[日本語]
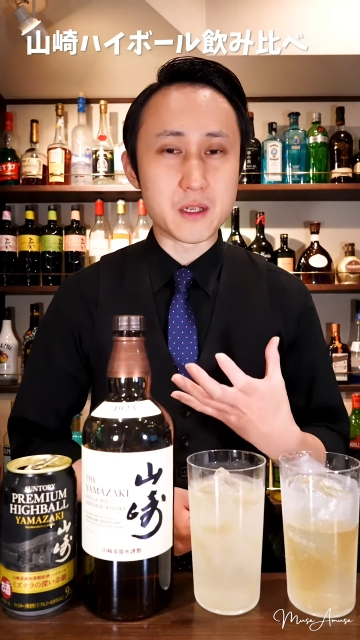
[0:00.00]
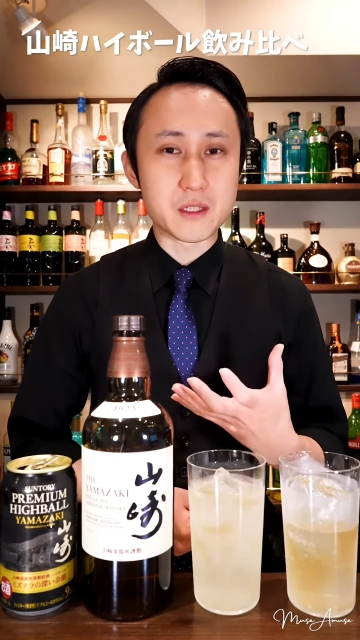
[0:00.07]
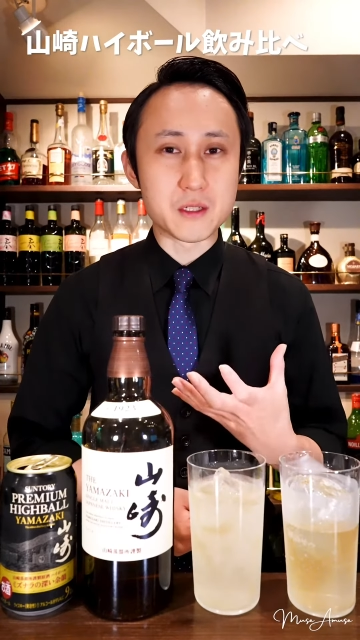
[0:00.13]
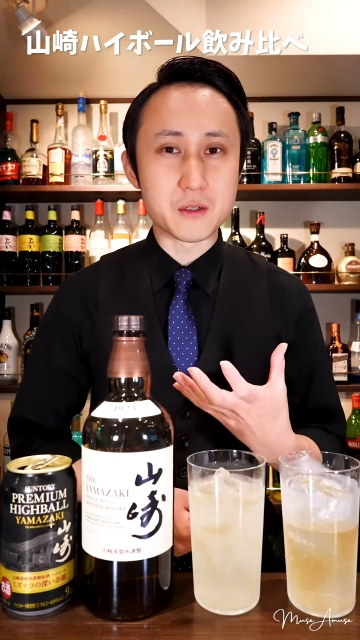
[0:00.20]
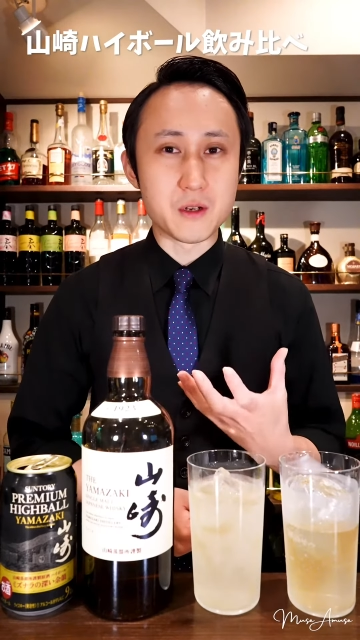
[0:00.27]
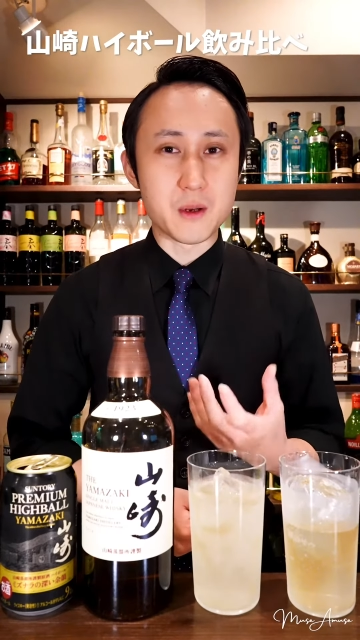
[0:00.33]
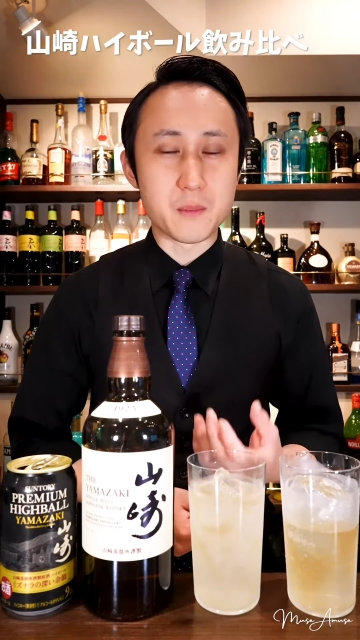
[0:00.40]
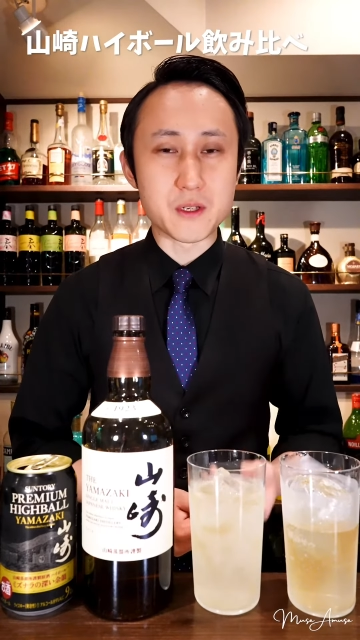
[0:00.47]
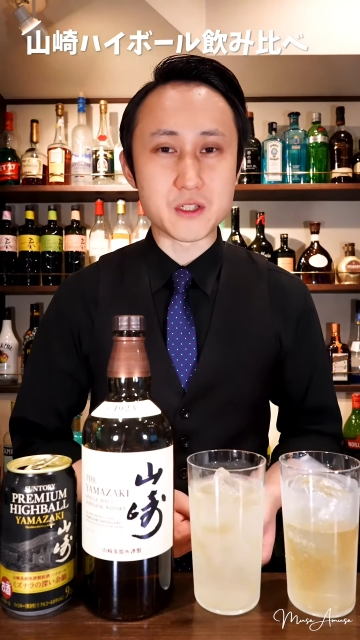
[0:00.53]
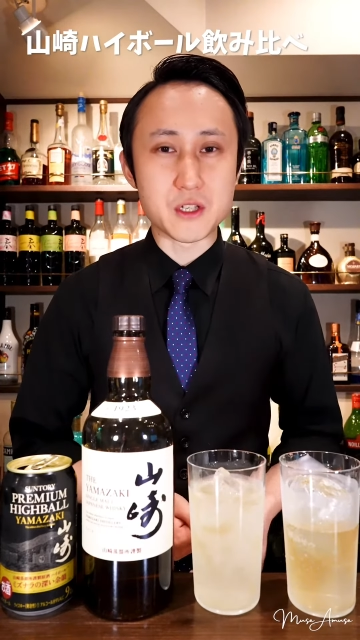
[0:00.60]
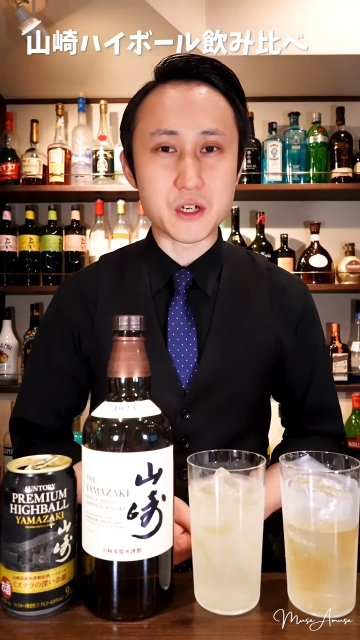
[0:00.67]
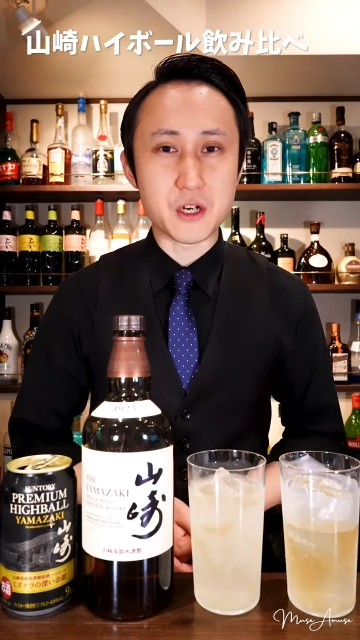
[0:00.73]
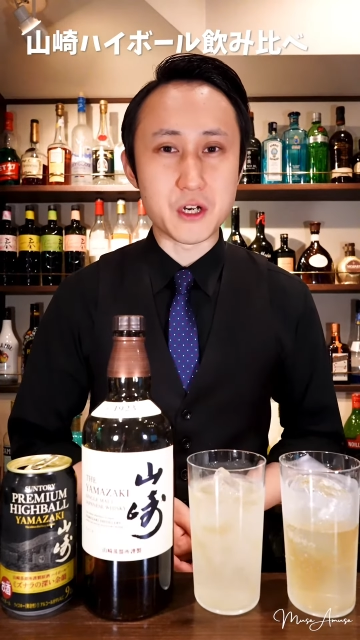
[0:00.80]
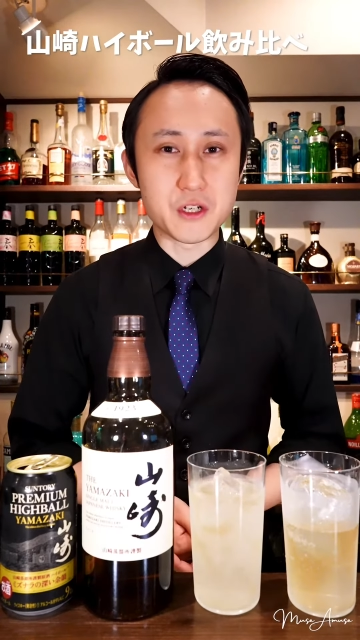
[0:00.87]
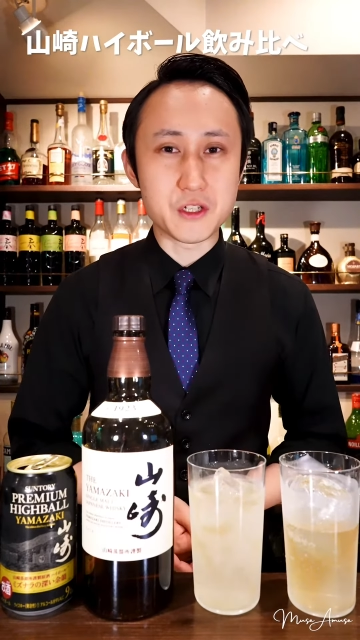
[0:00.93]
わせる甘
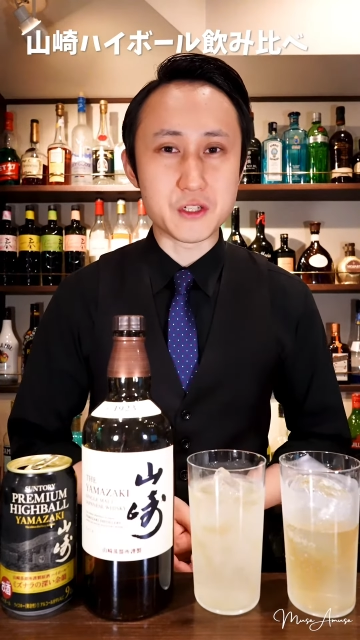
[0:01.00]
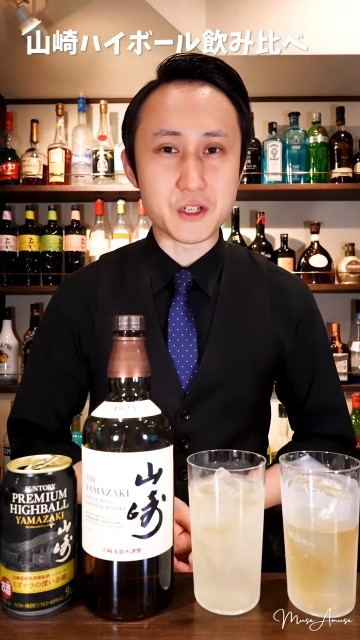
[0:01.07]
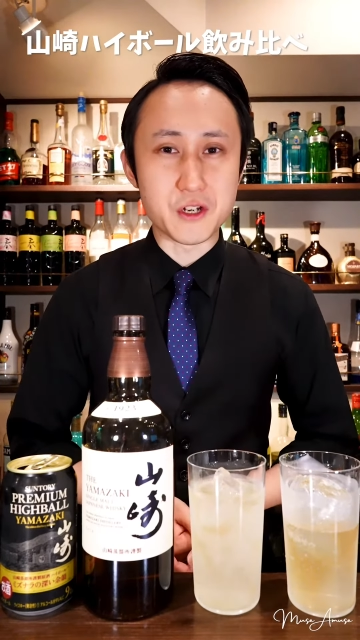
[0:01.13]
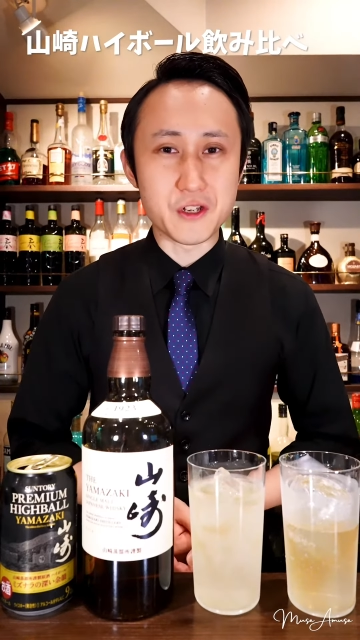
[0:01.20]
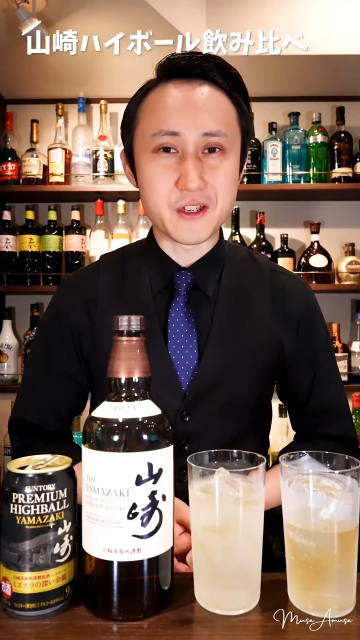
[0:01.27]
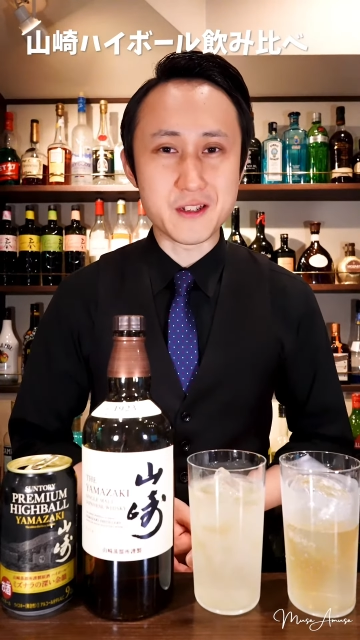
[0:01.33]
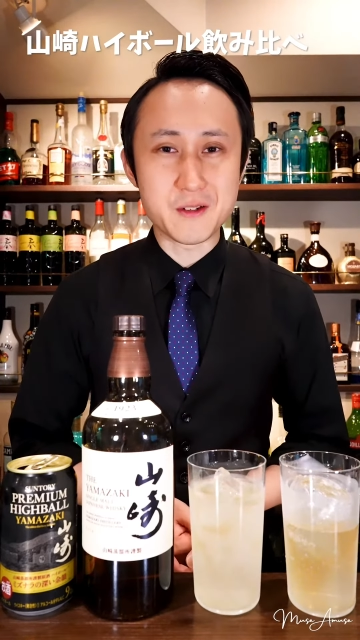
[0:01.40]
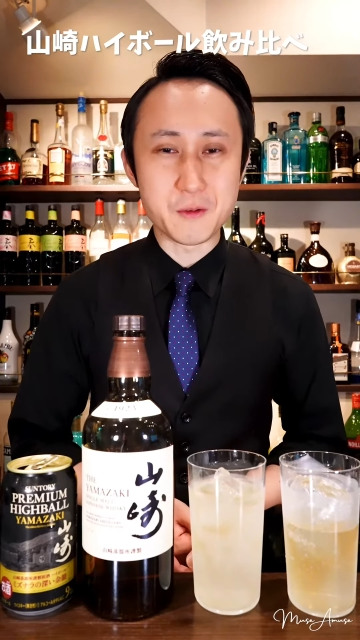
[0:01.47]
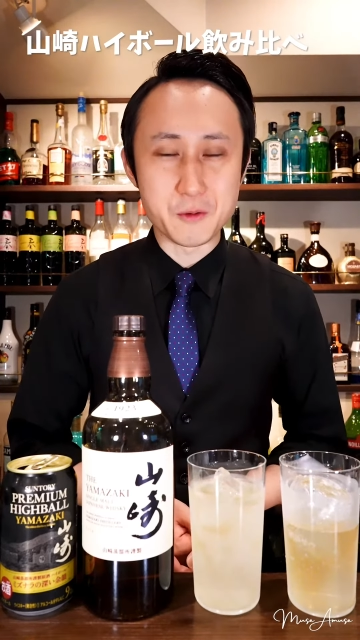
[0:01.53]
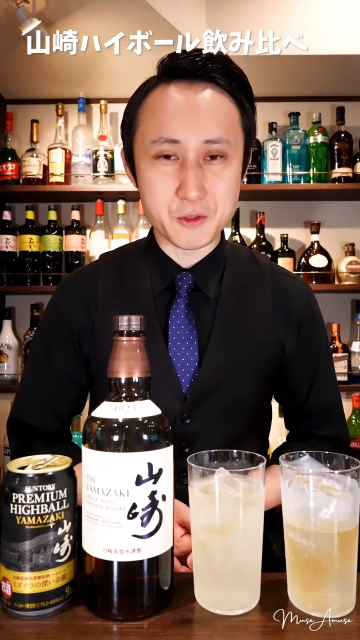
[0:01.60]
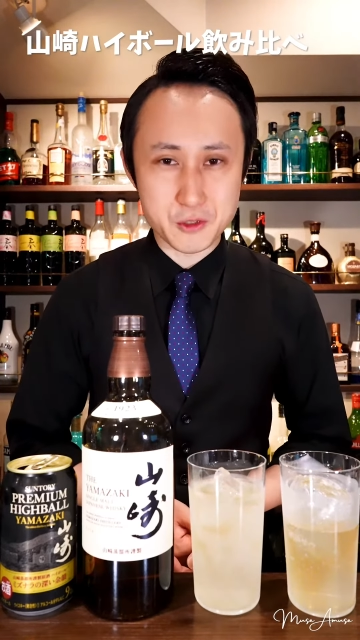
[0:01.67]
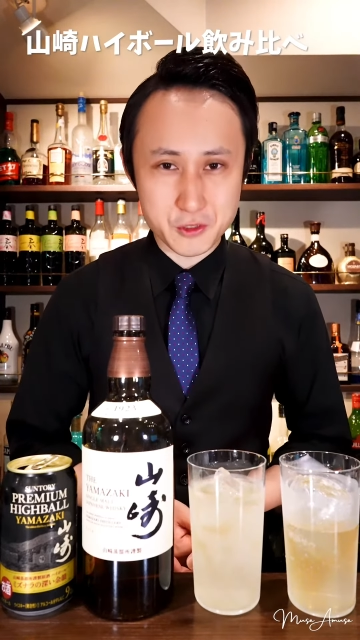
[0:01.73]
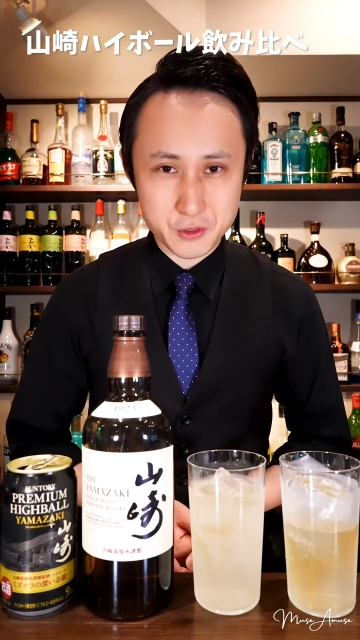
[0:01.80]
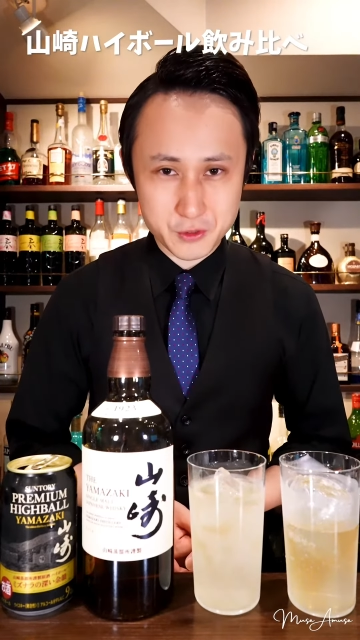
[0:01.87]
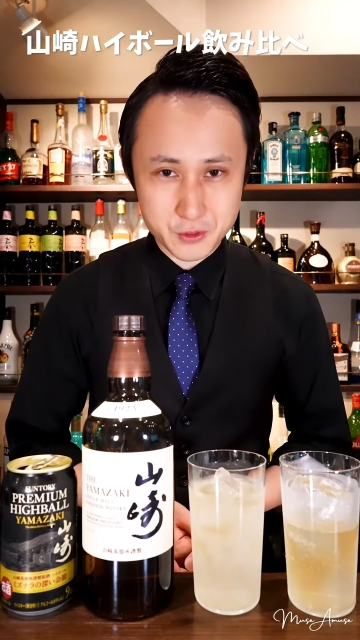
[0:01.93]
さがあり大変美
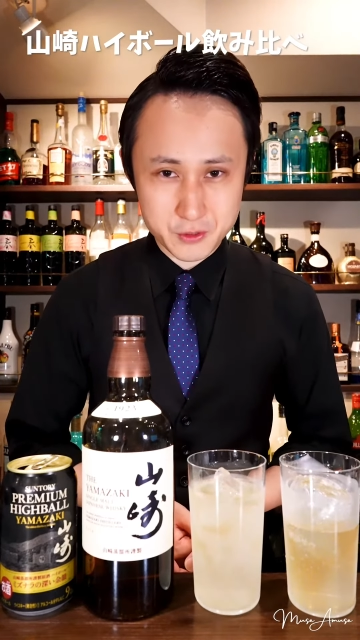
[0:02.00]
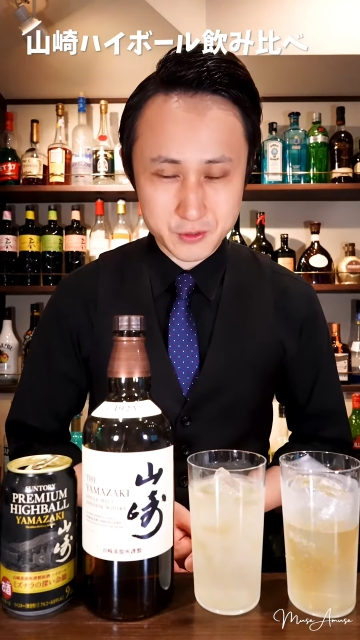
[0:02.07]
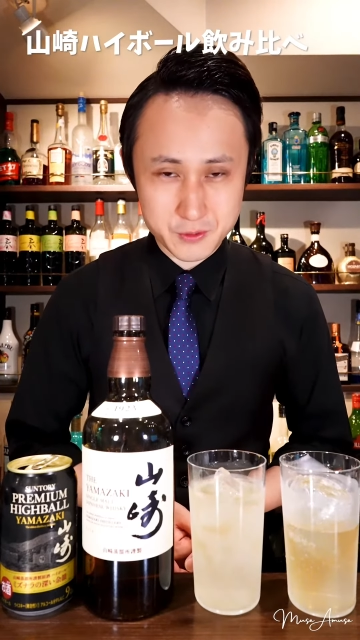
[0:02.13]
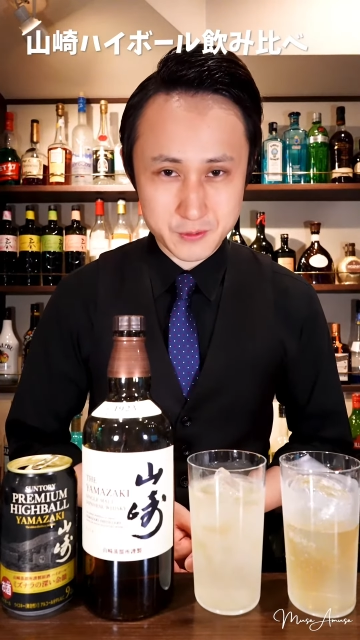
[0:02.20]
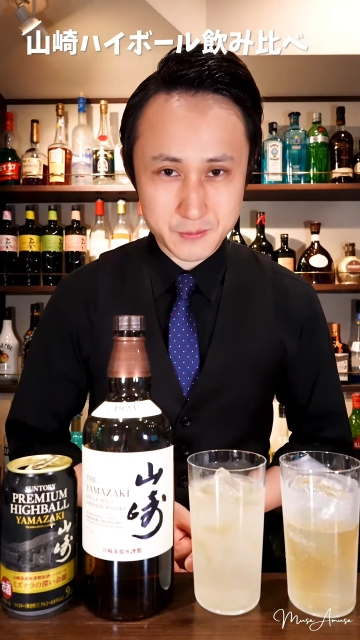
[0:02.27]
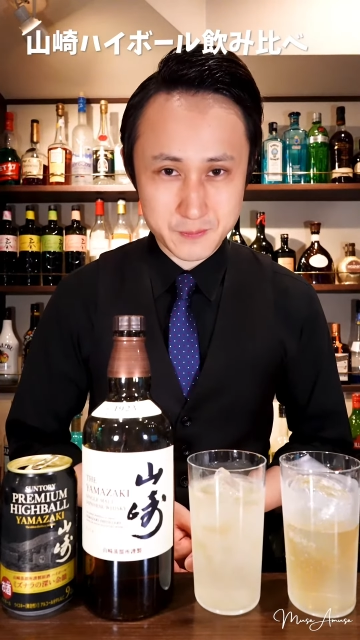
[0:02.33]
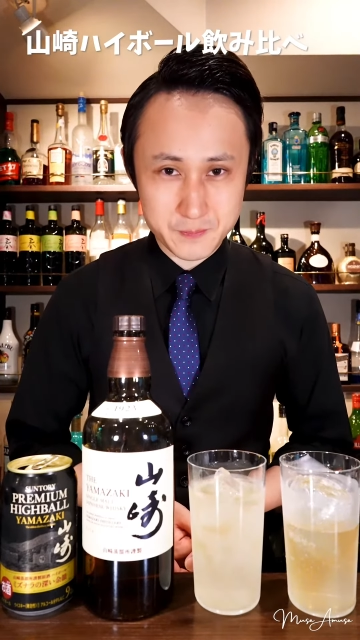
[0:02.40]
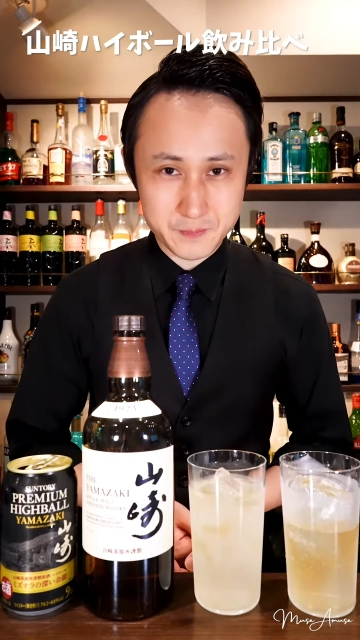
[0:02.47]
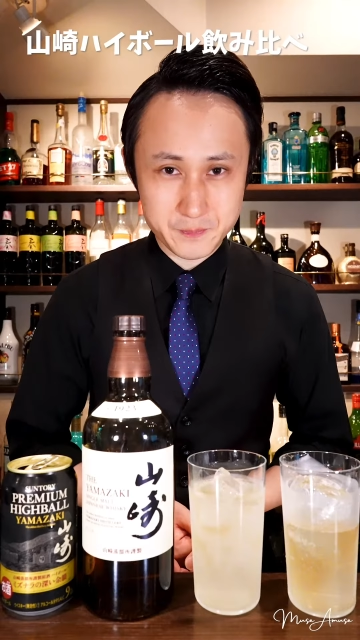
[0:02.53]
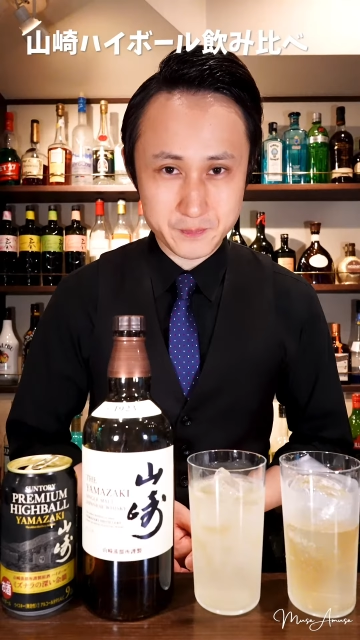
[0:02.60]
味しいです。